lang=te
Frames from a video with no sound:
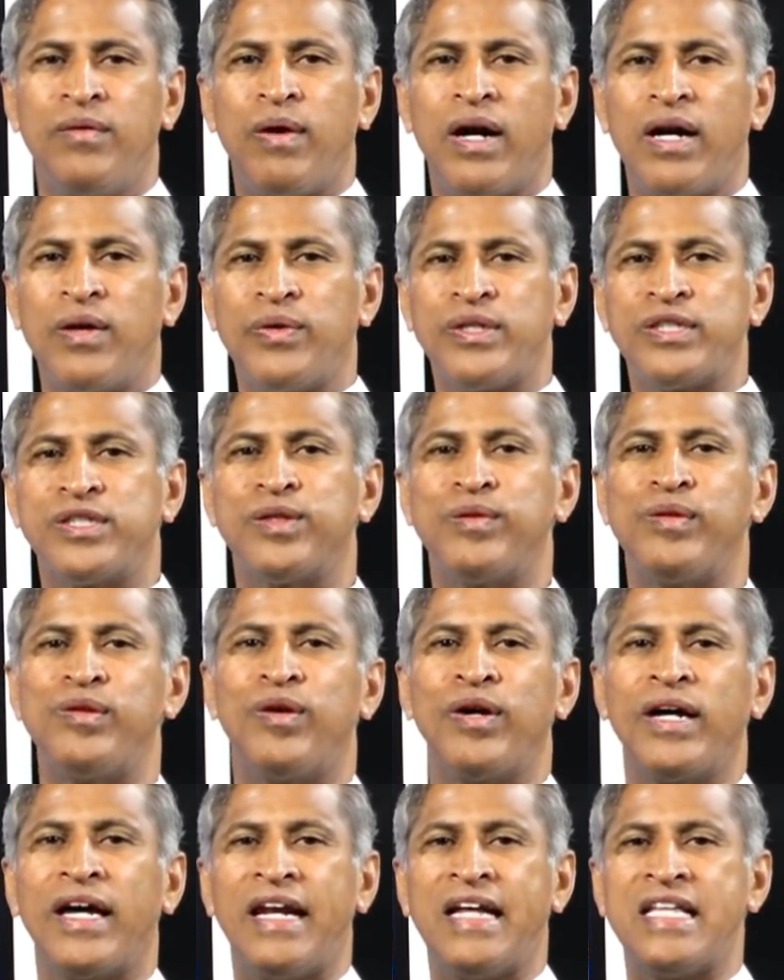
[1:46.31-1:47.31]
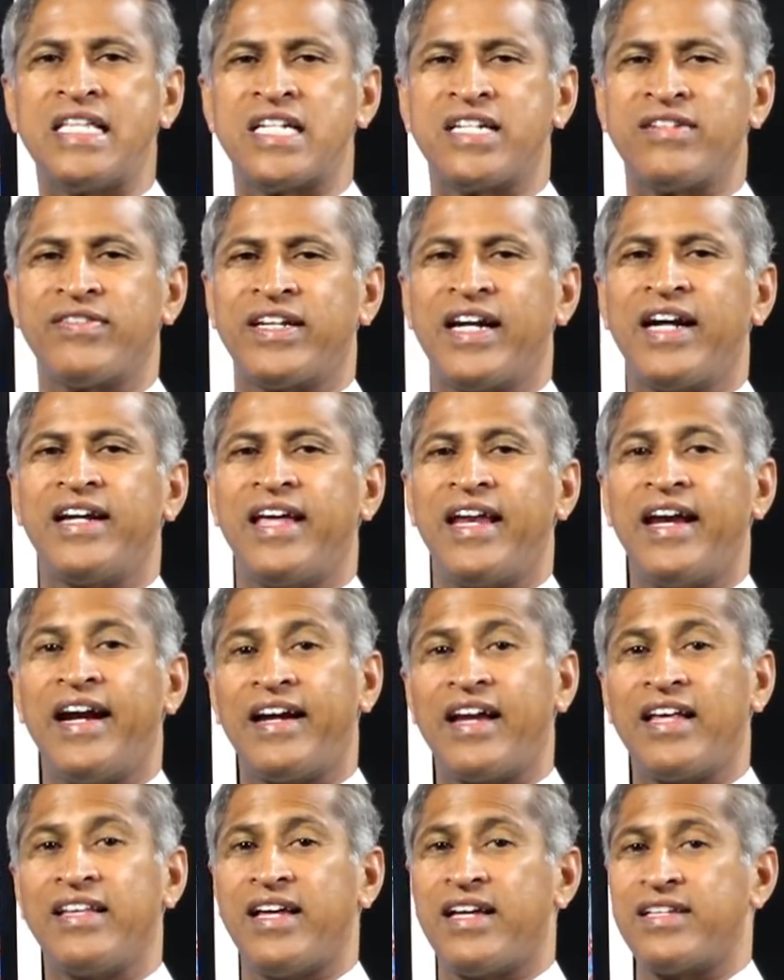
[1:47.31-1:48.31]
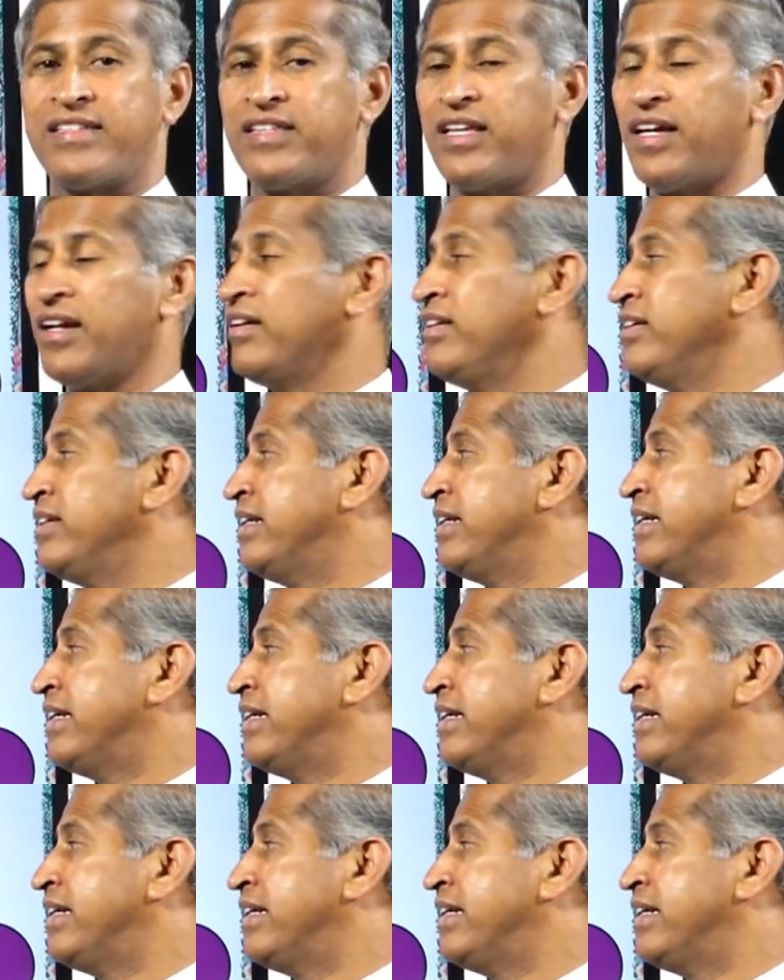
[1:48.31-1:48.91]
వాళ్ళ వస్తువులు దొంగిలించటం అని ఎట్లా చేస్తారో